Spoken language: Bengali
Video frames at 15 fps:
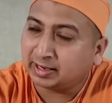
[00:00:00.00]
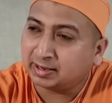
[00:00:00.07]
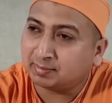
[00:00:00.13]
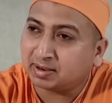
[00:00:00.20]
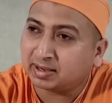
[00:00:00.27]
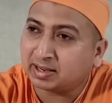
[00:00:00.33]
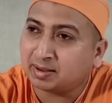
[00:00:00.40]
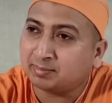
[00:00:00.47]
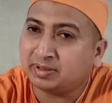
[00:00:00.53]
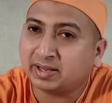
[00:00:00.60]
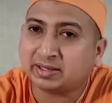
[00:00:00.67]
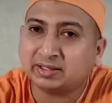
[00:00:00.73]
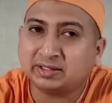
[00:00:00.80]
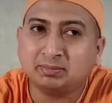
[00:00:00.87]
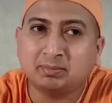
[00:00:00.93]
এবারে আমি
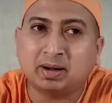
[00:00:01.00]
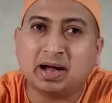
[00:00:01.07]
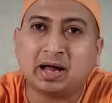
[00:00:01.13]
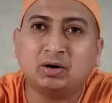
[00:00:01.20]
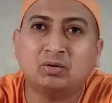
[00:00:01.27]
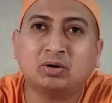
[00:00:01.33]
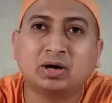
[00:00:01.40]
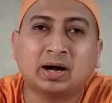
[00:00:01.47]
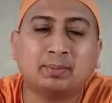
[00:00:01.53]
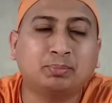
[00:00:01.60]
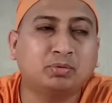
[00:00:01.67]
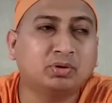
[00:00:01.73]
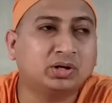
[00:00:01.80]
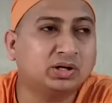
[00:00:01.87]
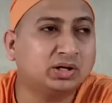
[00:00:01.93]
একটি ভালো
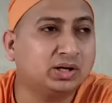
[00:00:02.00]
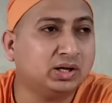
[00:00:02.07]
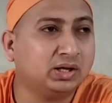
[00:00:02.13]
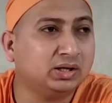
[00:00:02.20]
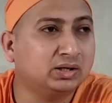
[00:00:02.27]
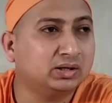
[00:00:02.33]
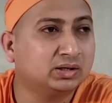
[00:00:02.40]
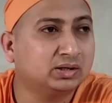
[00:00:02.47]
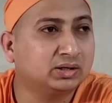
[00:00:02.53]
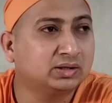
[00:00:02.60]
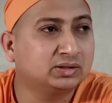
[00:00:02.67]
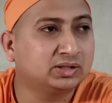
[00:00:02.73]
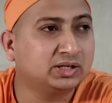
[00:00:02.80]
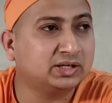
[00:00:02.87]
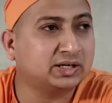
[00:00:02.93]
কাপড় কিনে
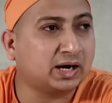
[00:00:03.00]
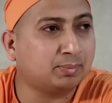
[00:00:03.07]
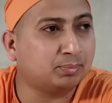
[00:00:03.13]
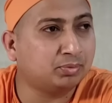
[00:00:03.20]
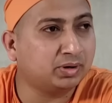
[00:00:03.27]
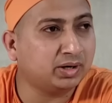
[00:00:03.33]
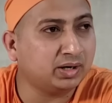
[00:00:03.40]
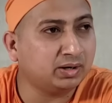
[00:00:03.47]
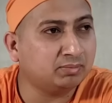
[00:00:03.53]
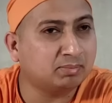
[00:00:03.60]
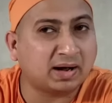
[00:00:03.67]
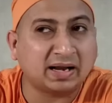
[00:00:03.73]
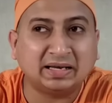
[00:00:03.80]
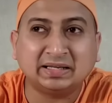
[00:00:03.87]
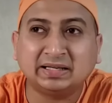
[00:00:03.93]
সেই কাপড়ের
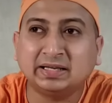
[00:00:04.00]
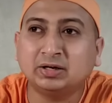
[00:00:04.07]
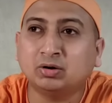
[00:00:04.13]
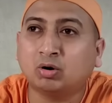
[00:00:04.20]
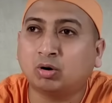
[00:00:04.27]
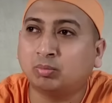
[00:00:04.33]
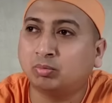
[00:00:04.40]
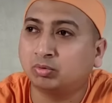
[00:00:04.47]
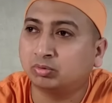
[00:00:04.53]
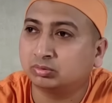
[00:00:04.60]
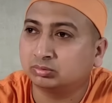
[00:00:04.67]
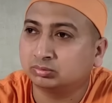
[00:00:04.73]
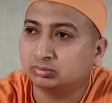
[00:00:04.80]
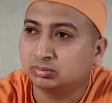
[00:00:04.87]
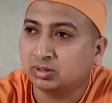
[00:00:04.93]
মালকিন হব
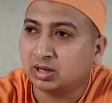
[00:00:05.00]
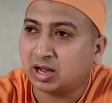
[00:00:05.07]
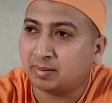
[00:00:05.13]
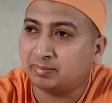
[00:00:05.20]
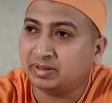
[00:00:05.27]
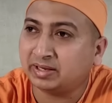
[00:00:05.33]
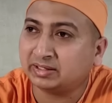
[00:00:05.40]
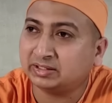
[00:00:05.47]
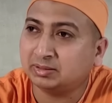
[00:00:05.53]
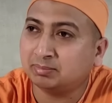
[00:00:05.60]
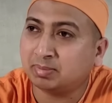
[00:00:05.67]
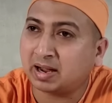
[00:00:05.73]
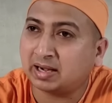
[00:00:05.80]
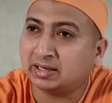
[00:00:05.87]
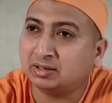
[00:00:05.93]
আমি একটি
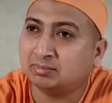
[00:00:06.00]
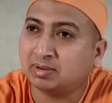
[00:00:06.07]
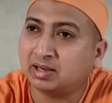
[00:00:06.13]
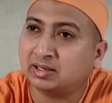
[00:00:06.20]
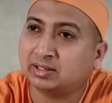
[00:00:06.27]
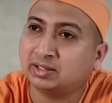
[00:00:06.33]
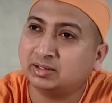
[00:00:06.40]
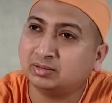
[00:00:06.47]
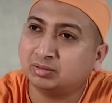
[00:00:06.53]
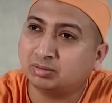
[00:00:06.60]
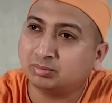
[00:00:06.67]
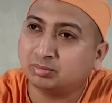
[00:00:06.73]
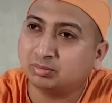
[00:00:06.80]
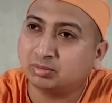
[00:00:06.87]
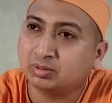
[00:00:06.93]
বাড়ির মালকিন
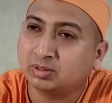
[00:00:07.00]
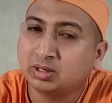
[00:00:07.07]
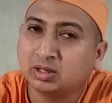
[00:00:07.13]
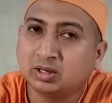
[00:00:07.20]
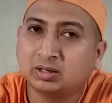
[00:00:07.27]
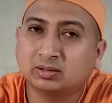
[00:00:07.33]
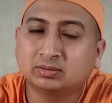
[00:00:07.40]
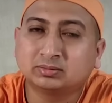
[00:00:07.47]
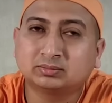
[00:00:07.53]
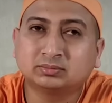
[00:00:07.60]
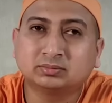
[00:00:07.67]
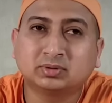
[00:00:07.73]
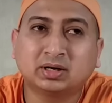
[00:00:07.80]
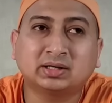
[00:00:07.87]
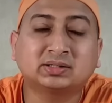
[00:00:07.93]
হব
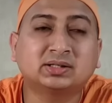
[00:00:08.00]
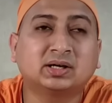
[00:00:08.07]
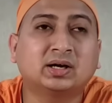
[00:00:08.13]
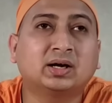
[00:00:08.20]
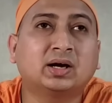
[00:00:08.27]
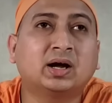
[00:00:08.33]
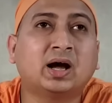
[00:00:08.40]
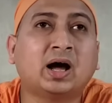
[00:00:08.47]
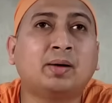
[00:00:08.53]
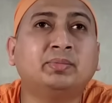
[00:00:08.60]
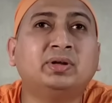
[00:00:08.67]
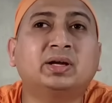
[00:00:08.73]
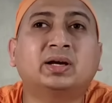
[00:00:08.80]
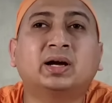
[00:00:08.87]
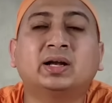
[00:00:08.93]
আচ্ছা
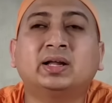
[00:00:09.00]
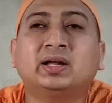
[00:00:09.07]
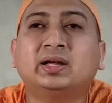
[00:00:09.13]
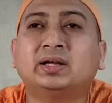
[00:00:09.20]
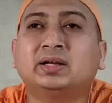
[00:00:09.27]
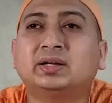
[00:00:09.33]
আমি এখানে